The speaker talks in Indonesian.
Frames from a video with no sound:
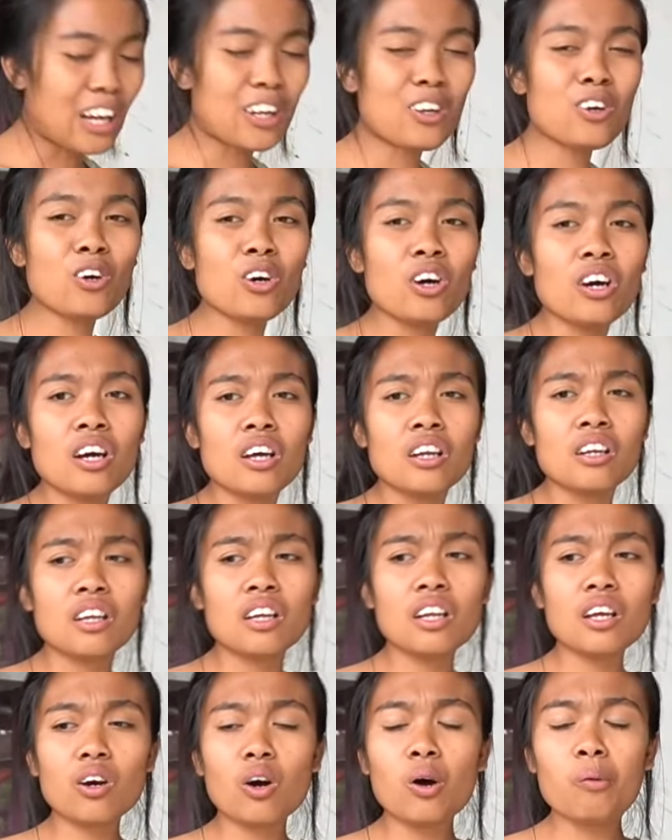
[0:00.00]
Aduh,
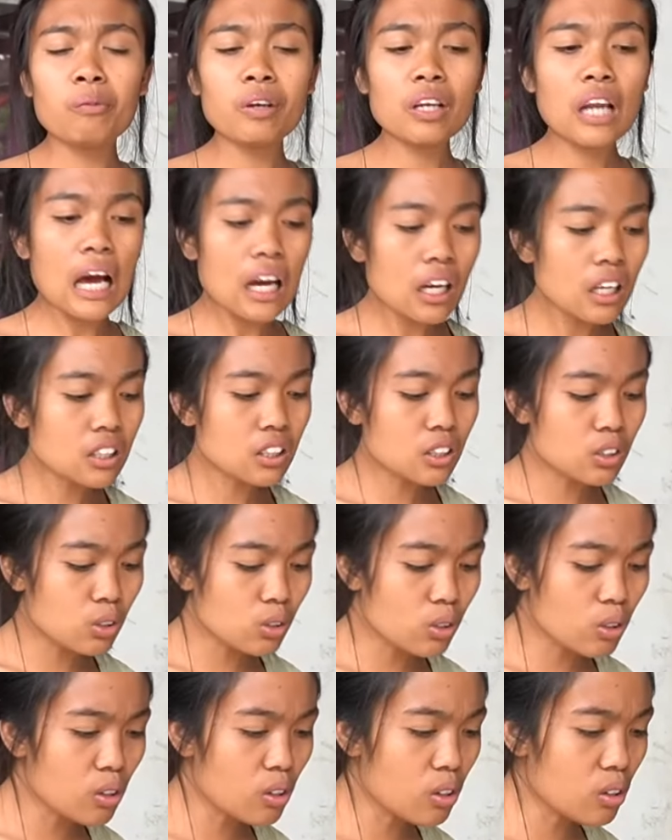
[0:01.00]
dari Allah nangis
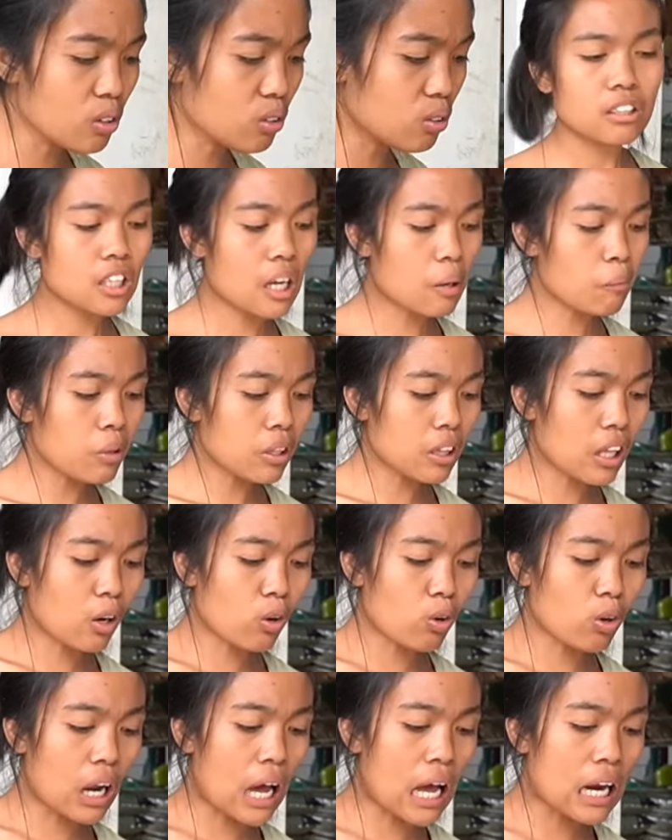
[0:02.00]
itu dia minta
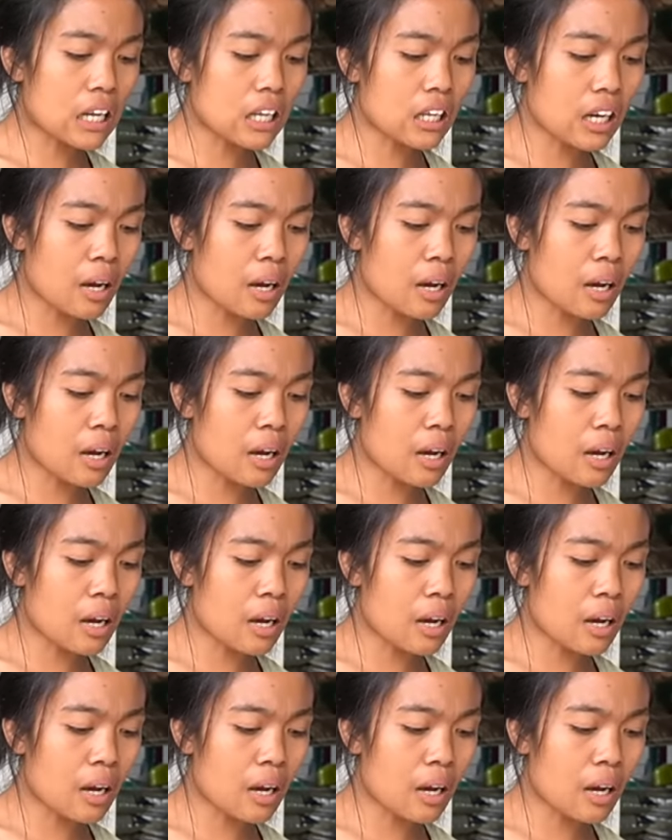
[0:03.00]
gulali